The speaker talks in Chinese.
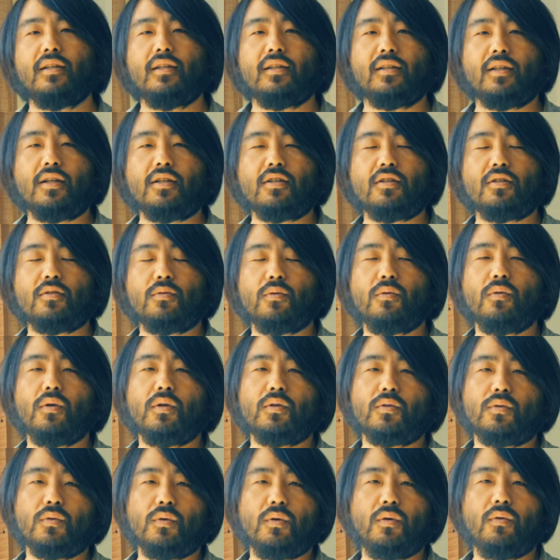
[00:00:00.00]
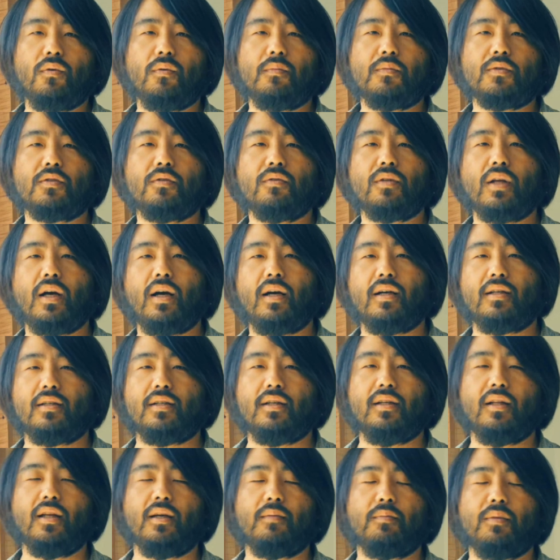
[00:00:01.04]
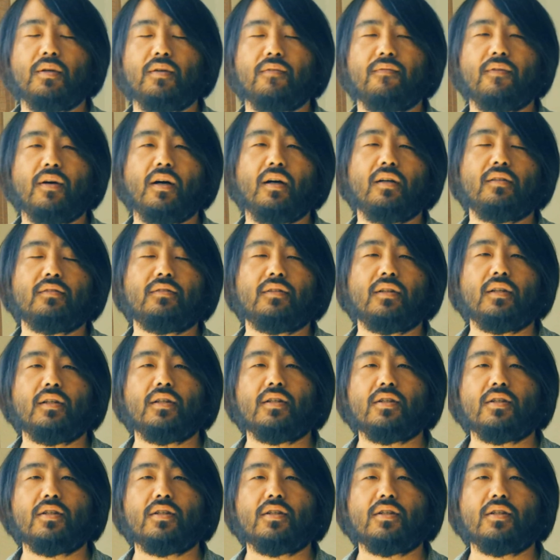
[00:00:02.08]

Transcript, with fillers: 但是如果说我们就拿人来比方，